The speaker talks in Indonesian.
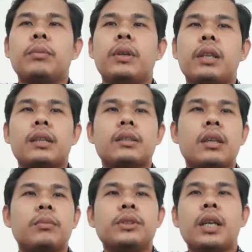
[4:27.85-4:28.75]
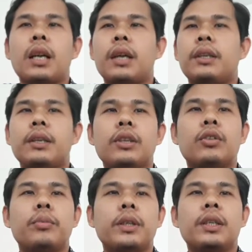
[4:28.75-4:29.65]
aktivitas dan menjalani
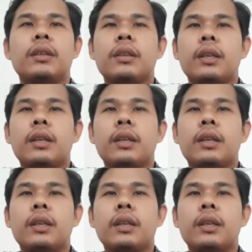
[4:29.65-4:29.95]
hidup ini